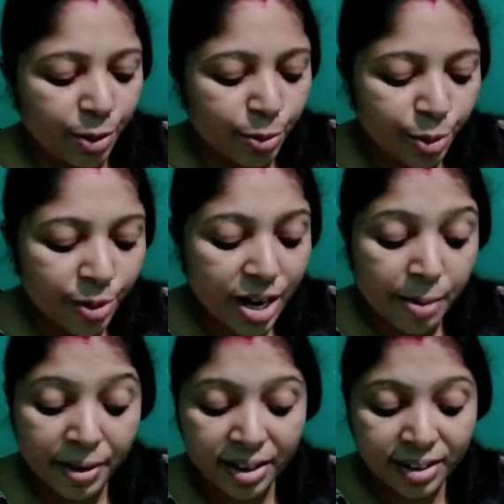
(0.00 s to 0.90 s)
তো বন্ধুরা
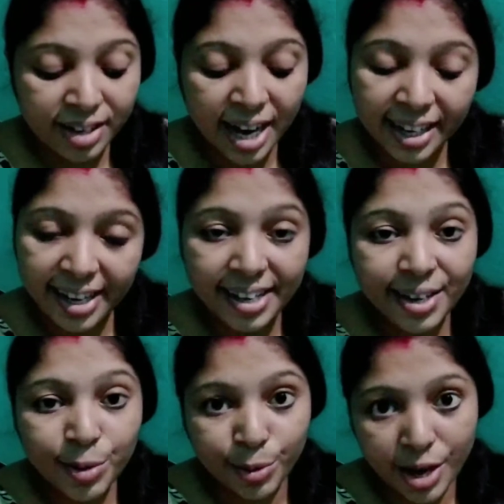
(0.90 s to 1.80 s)
আমার
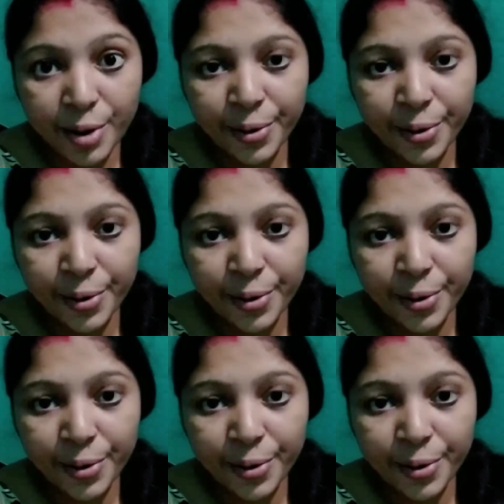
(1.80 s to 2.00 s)
নারকেলটা কোড়া